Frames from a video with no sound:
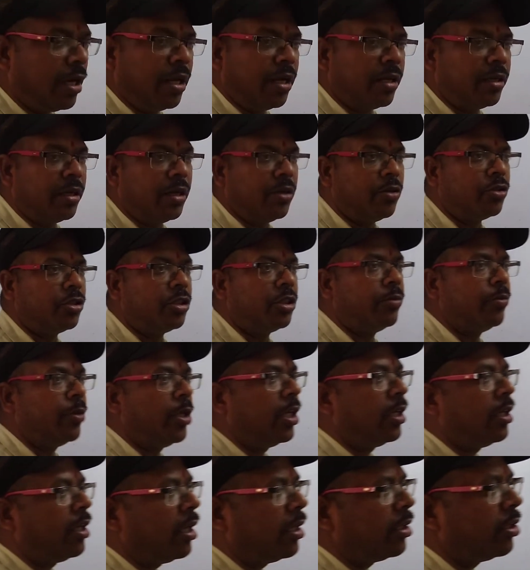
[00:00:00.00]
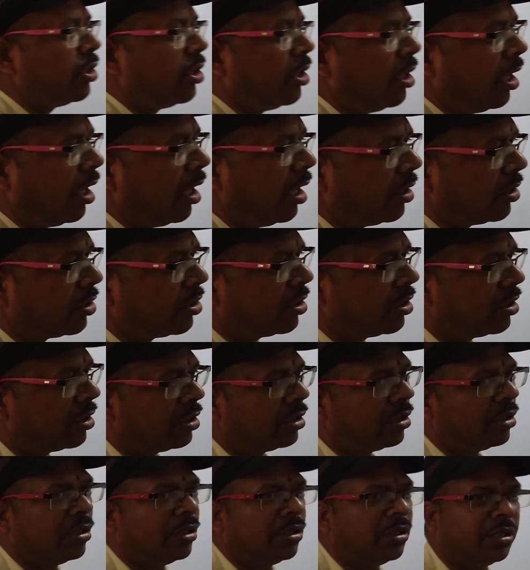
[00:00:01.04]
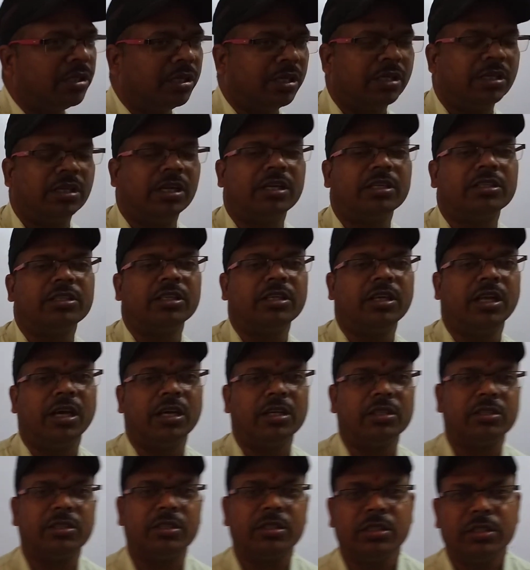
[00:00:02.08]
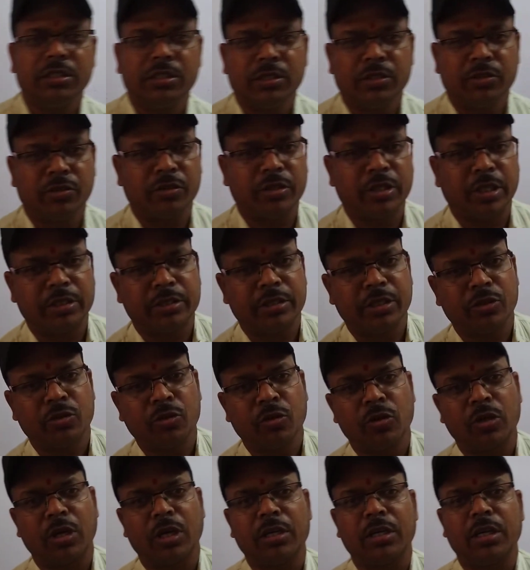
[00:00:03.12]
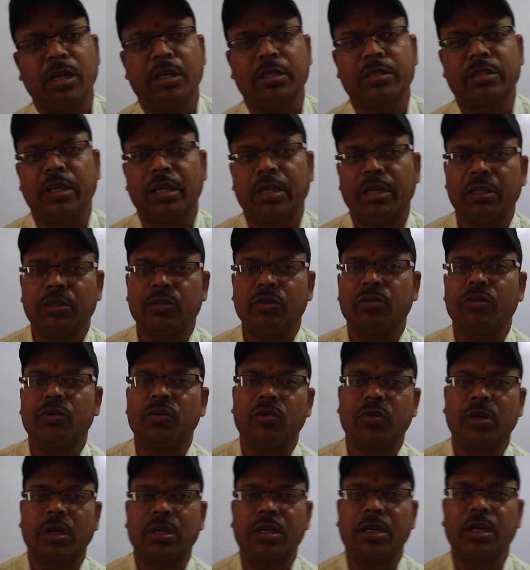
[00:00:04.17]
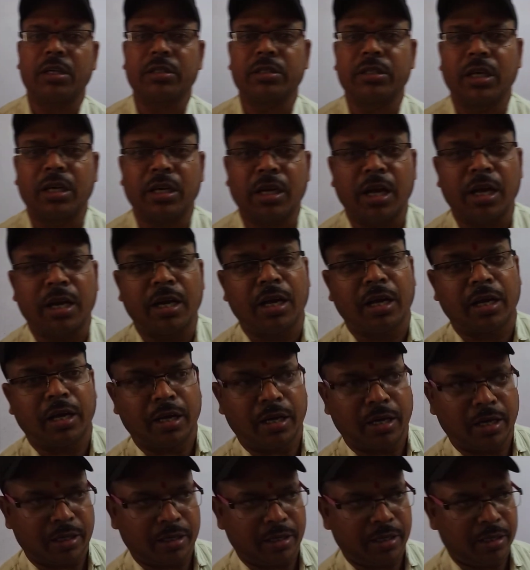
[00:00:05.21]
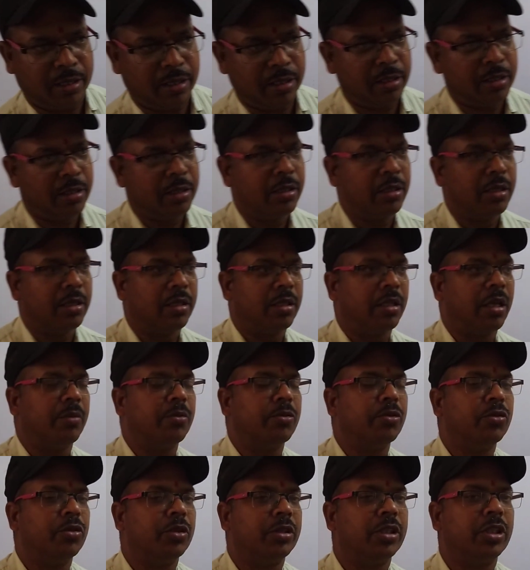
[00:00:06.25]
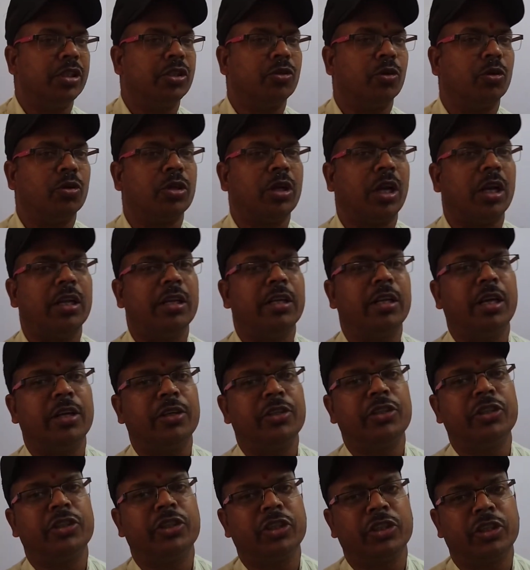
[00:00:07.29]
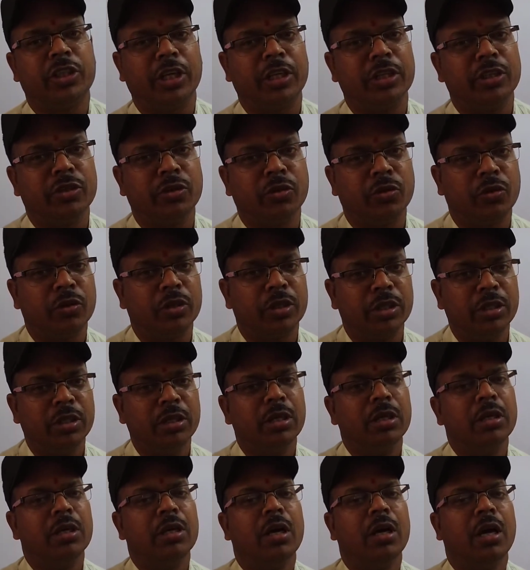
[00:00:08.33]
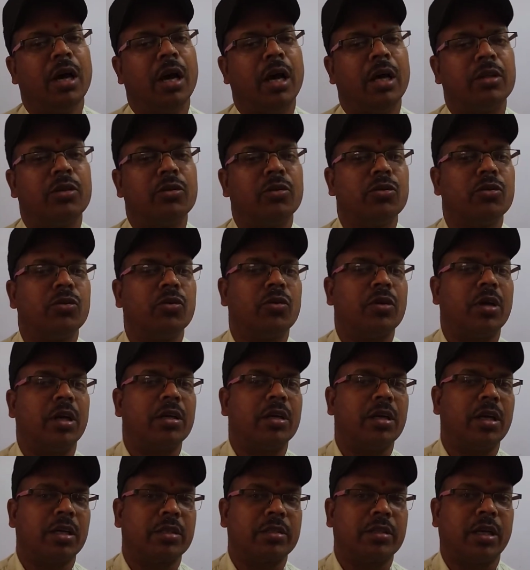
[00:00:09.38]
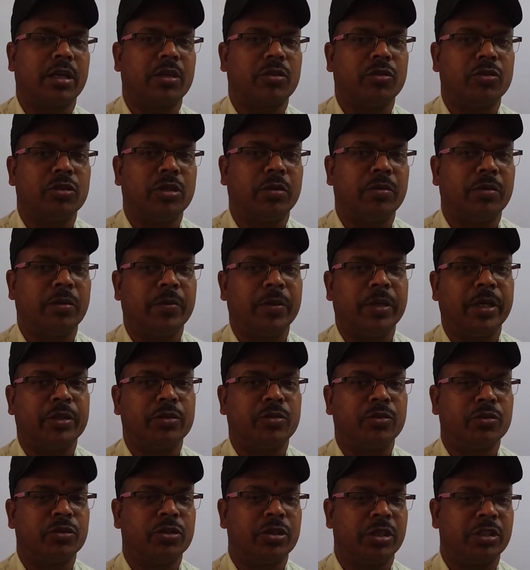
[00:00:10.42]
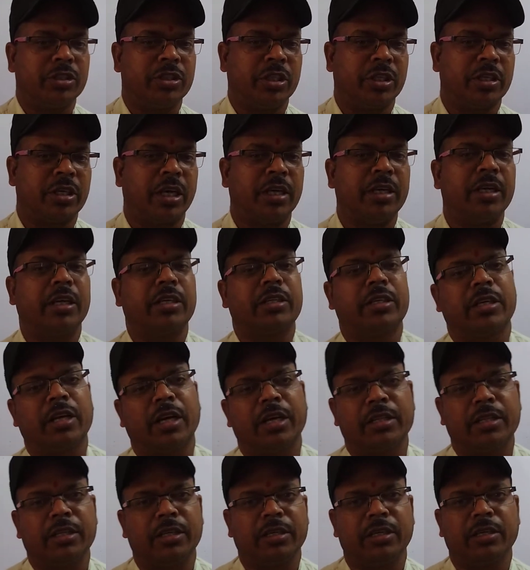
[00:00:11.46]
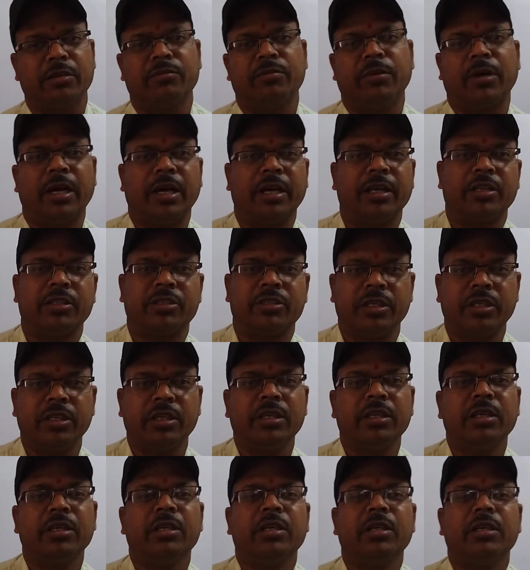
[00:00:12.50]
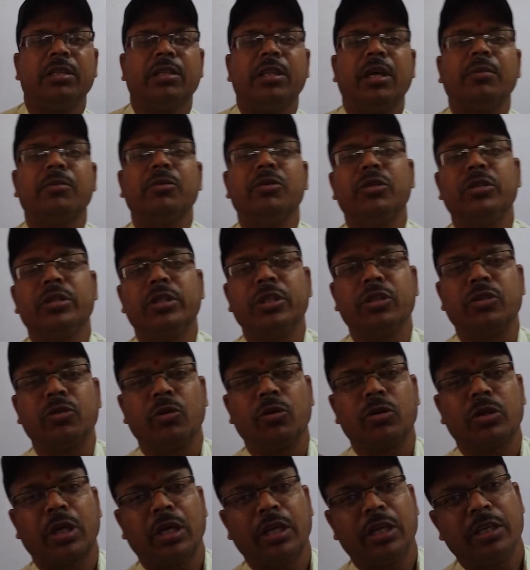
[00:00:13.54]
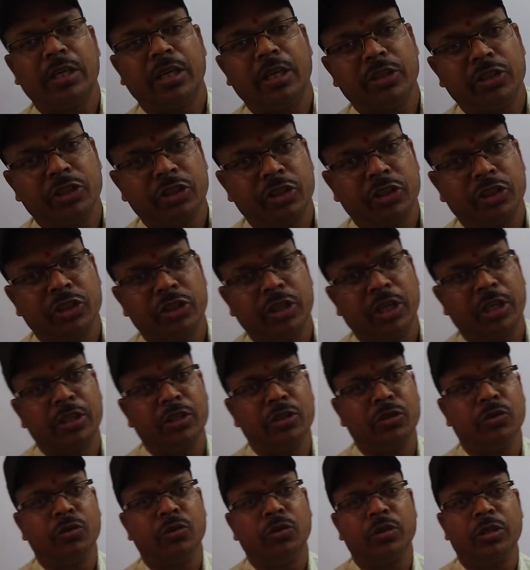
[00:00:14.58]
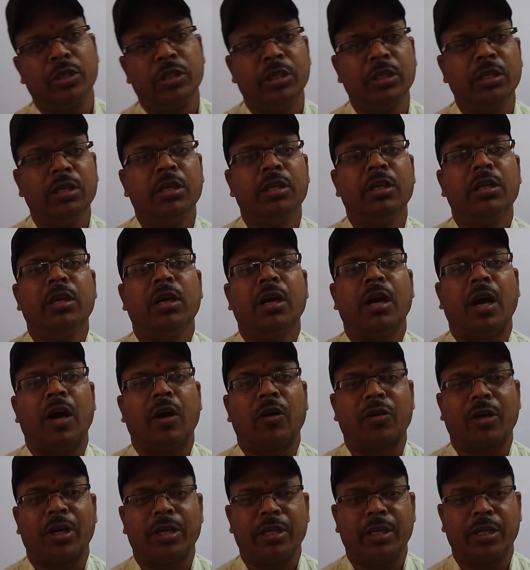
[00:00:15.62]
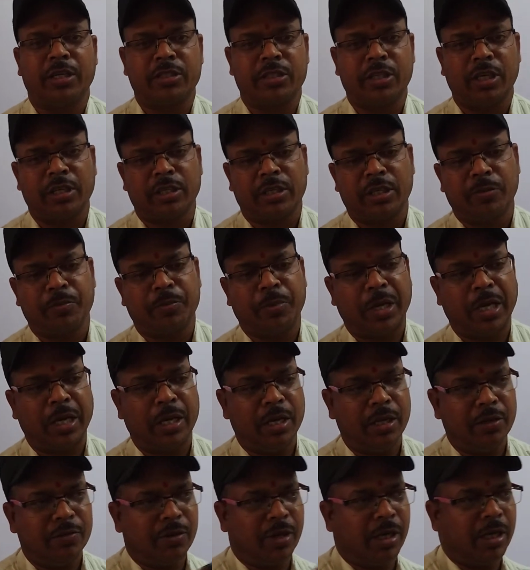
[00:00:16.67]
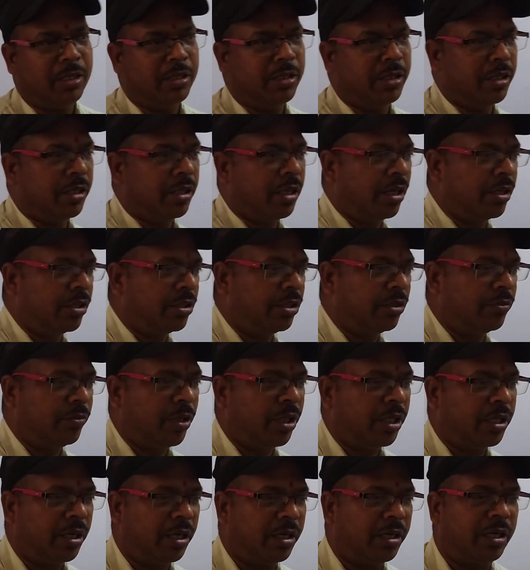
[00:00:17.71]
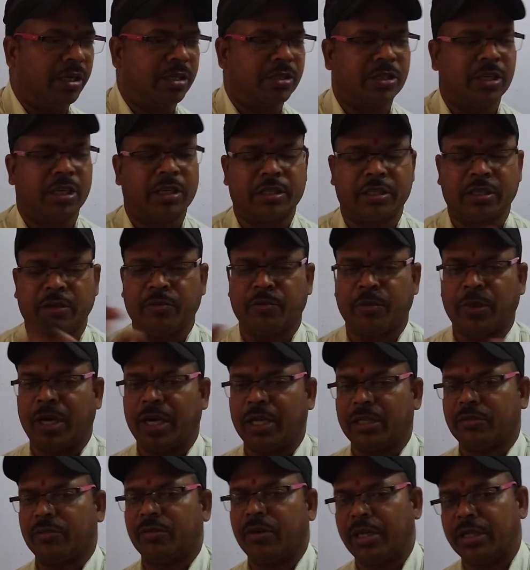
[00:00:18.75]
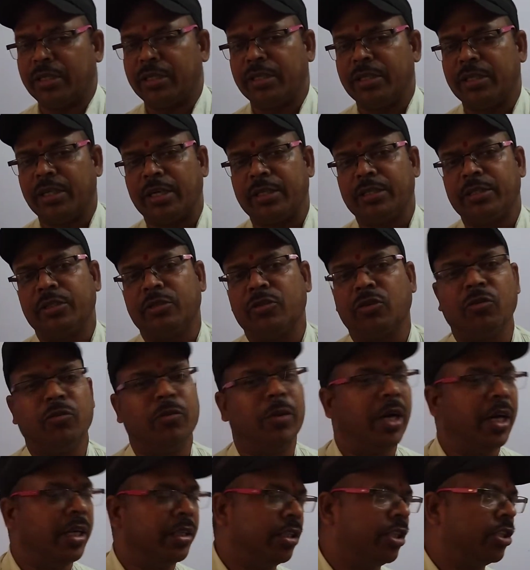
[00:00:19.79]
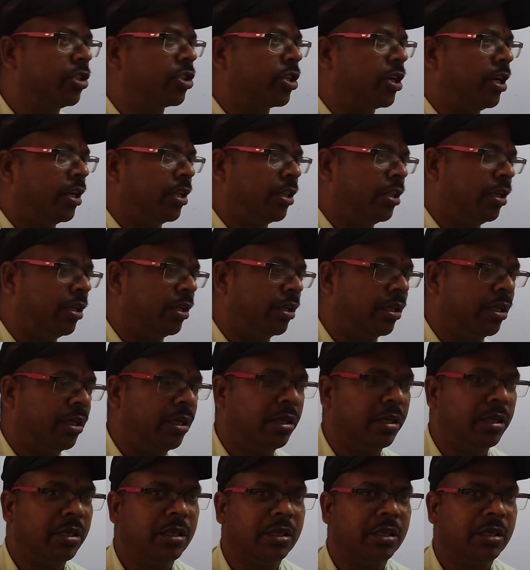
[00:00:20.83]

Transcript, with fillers: लाना है उसी में एनर्जी लॉस एनर्जी लॉस तो जैसे दो कंडक्टर है दोनों कंडक्टर अलग अलग हैं तब उनकी टोटल एनर्जी कितनी होगी और दोनों कंडक्टर को जब हम एक दूसरे से कनेक्ट कर देंगे वायर से तब उनकी टोटल एनर्जी कितनी होगी और कनेक्शन के पहले वाली एनर्जी में कनेक्शन के बाद वाली एनर्जी को माइनस कर देंगे